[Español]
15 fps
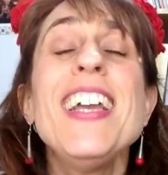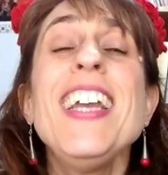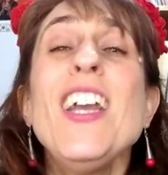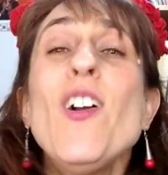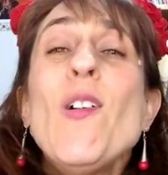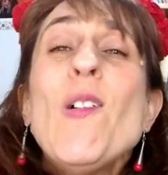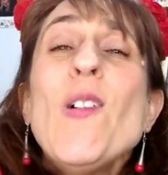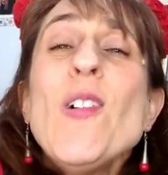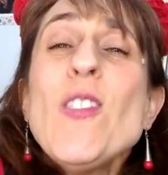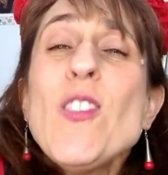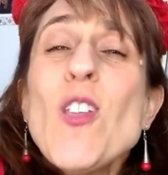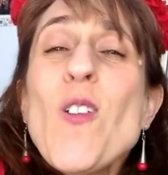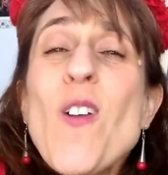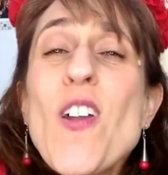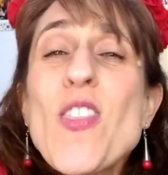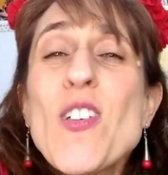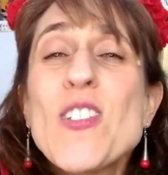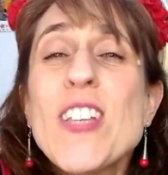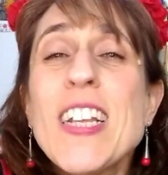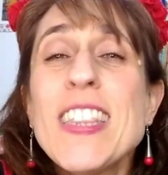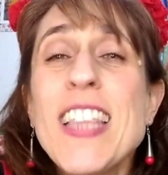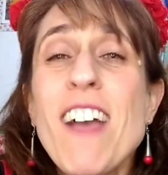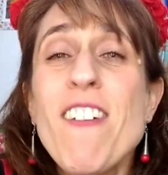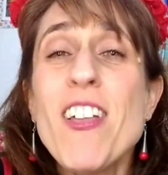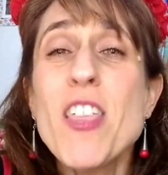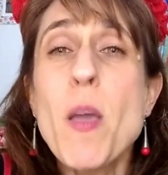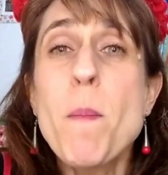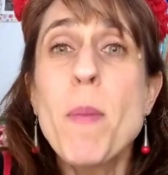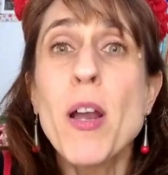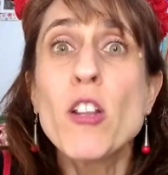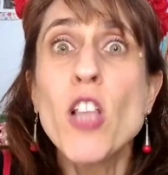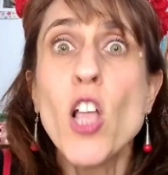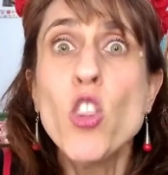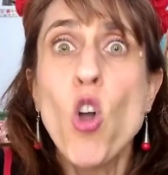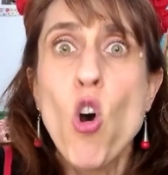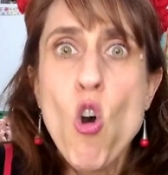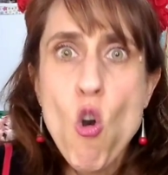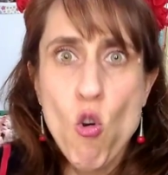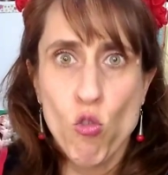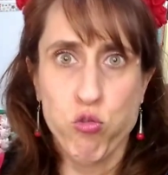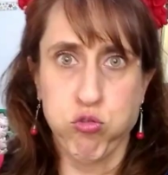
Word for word: Y justo cuando se estaba despertando,